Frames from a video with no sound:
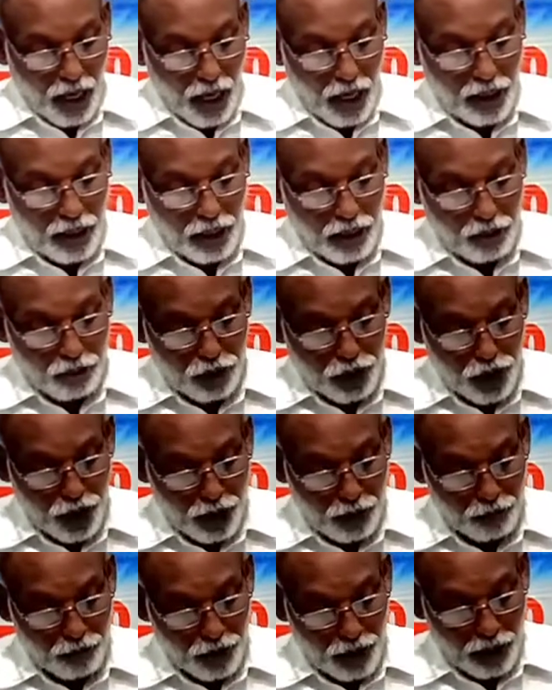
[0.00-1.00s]
ஆறாவது
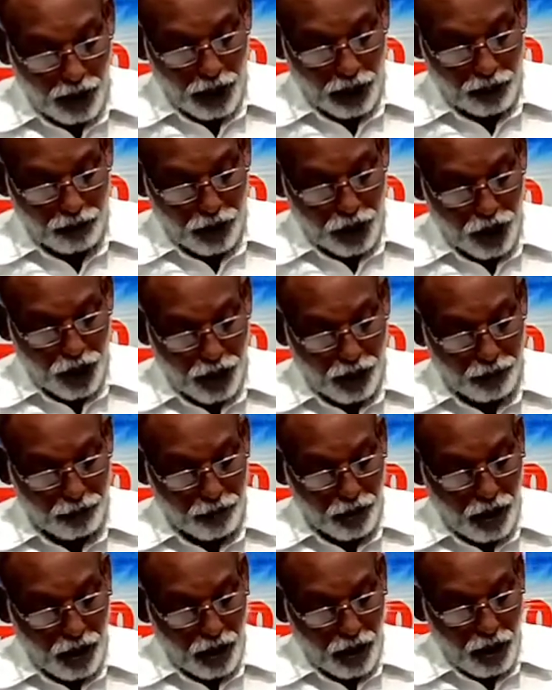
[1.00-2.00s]
வசனம் ஏழாவது வசனம்
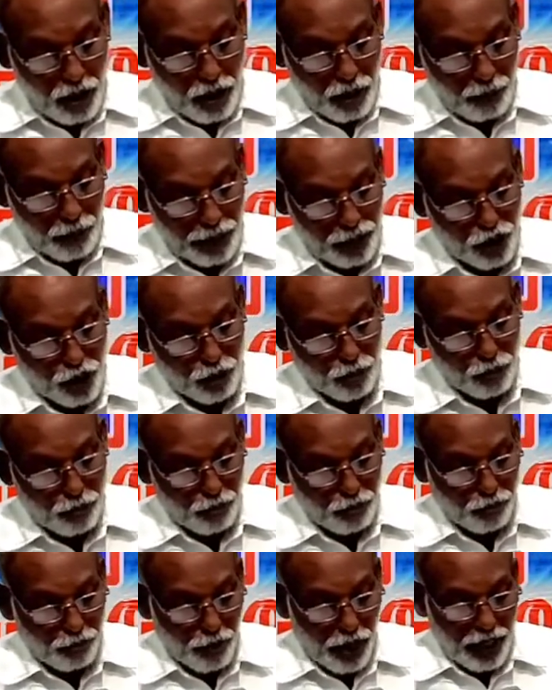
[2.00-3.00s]
மற்றும்
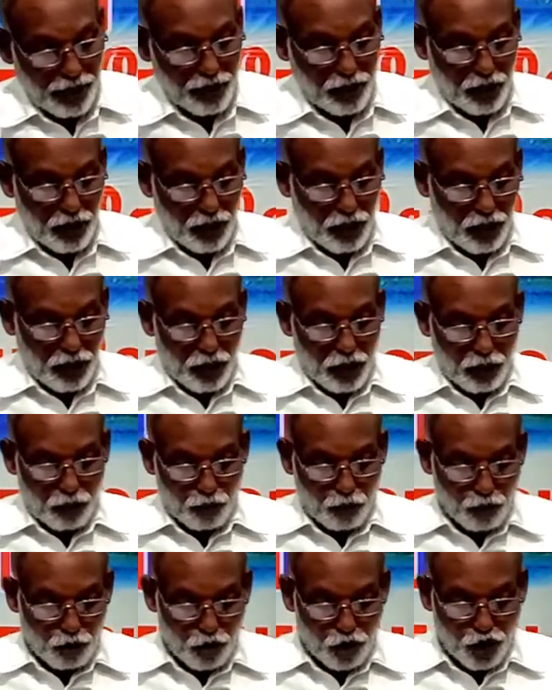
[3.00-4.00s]
மார்க்கு
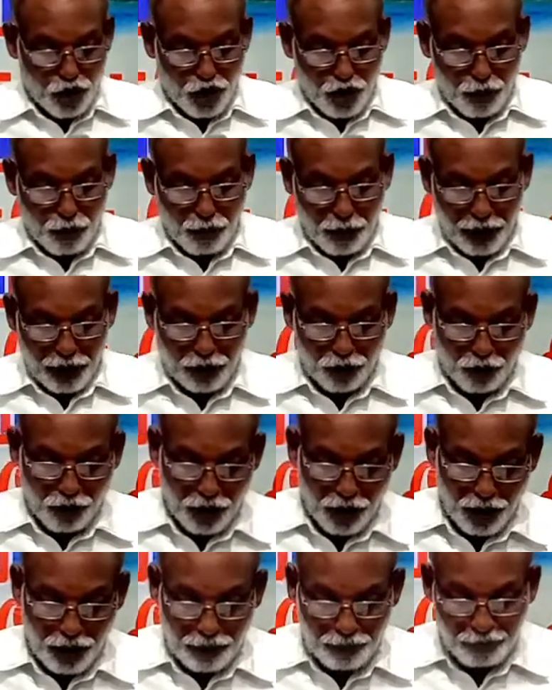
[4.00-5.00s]
மூன்று
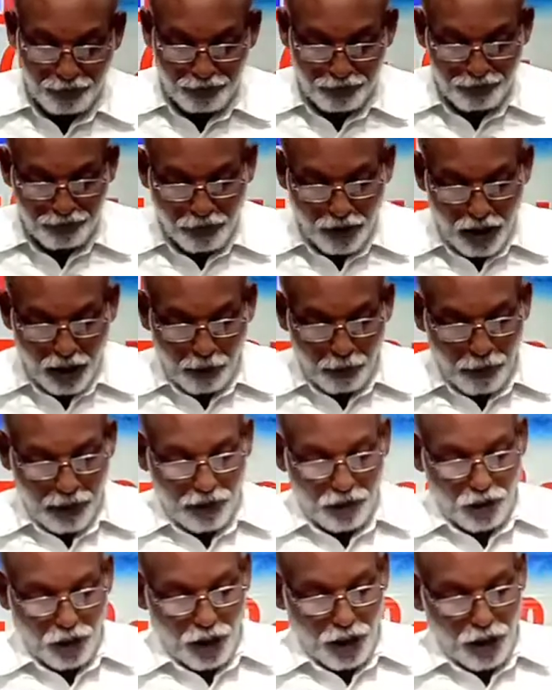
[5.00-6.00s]
பதினொன்று
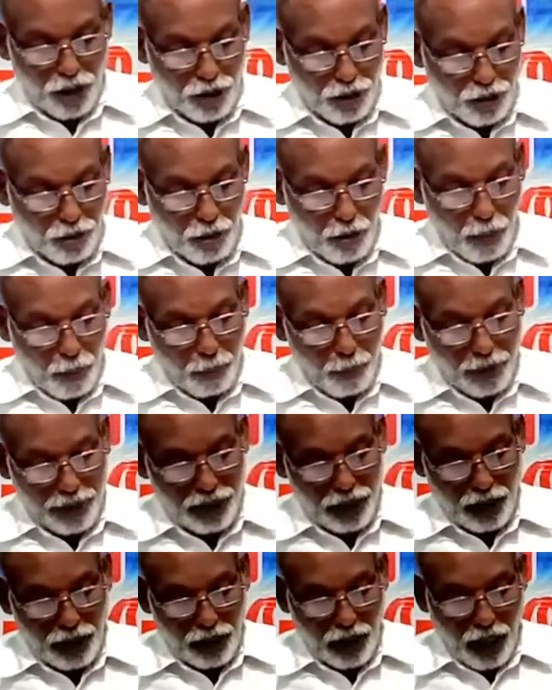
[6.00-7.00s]
மத்தேயு
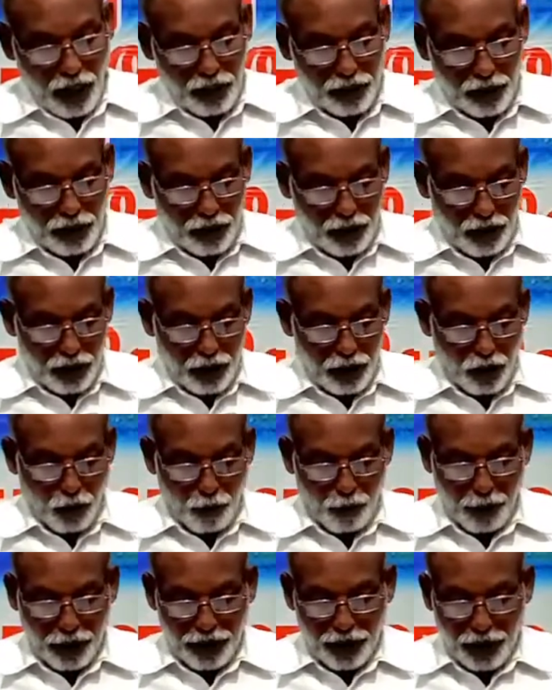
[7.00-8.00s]
பதினான்கு
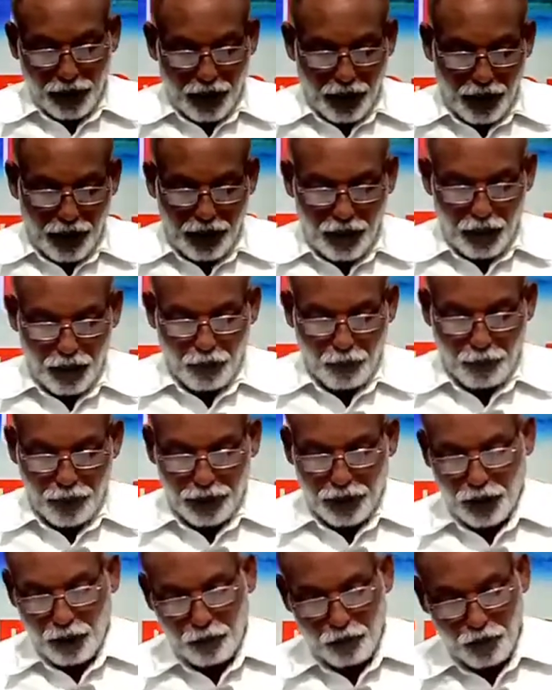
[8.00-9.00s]
முப்பத்தி ரெண்டு
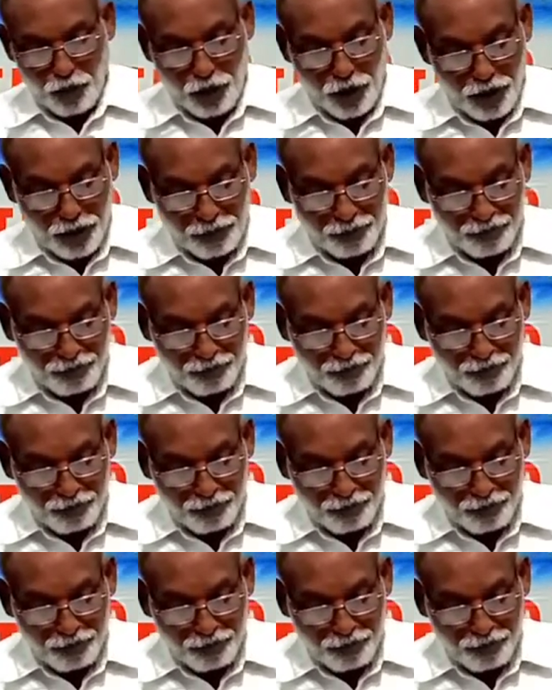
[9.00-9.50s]
முப்பத்தி மூணு